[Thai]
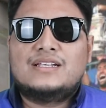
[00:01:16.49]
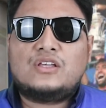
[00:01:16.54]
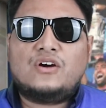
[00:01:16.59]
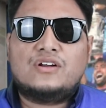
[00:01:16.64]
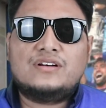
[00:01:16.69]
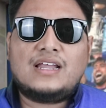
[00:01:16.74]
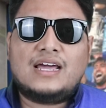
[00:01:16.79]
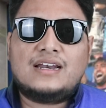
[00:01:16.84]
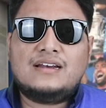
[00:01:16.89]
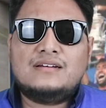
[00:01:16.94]
ตอ
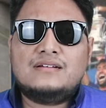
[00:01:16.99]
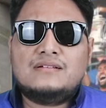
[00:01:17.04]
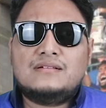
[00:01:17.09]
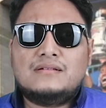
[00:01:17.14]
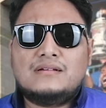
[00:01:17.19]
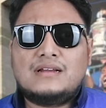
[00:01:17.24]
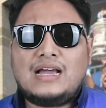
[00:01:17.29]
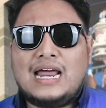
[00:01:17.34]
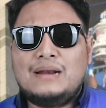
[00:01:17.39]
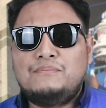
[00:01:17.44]
นนั้น
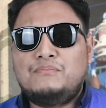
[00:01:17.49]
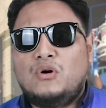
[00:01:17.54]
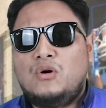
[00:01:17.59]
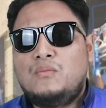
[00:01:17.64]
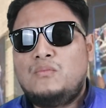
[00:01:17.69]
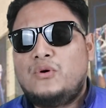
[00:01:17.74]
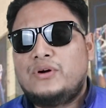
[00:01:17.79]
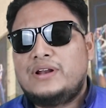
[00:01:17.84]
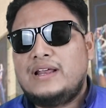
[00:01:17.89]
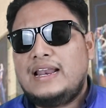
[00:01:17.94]
การโปร
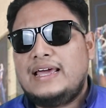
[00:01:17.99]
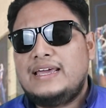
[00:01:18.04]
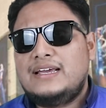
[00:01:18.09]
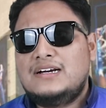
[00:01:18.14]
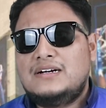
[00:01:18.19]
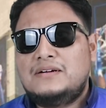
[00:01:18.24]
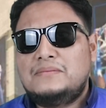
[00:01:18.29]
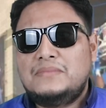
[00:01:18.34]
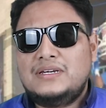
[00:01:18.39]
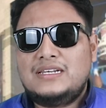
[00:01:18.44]
โมทอะไร
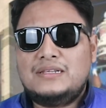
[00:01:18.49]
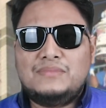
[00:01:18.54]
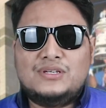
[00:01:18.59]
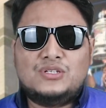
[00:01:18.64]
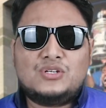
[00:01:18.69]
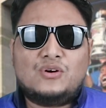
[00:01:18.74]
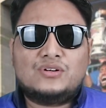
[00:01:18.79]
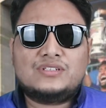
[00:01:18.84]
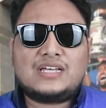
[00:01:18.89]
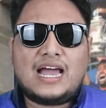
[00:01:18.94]
ก็ไม่ได้มี
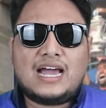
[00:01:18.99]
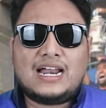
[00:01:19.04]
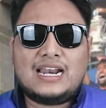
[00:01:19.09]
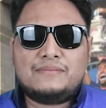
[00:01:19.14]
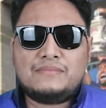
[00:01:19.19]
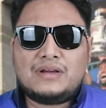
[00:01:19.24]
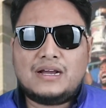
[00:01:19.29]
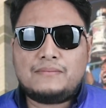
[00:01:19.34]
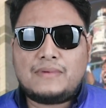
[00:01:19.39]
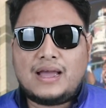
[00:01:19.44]
ช่องทางอะไร
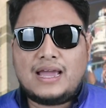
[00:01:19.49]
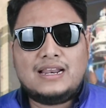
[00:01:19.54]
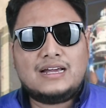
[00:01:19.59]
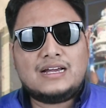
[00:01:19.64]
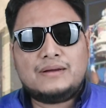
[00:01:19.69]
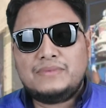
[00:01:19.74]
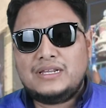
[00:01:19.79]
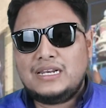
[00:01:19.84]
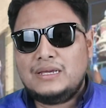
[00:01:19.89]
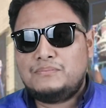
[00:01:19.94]
มากมายแล้ว
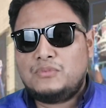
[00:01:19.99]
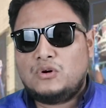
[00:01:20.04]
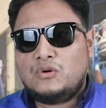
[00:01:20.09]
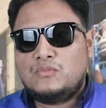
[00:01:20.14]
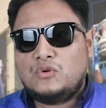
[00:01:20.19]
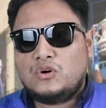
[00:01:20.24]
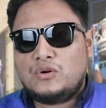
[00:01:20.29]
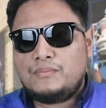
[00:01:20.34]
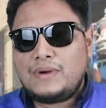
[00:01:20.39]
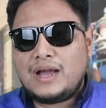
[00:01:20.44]
ก็ไม่ได้โปร
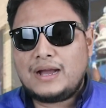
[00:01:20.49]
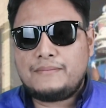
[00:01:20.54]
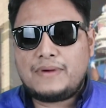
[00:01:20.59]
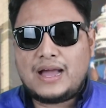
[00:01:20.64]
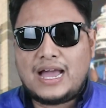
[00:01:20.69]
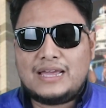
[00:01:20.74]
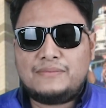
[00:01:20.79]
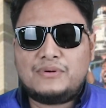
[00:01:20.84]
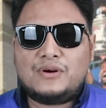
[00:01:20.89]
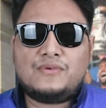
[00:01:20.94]
โมทมาก
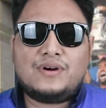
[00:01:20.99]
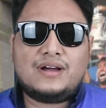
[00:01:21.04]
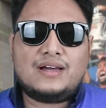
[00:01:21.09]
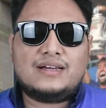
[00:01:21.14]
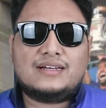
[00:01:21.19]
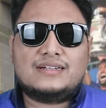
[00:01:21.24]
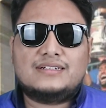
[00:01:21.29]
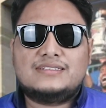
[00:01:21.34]
มายเพราะว่า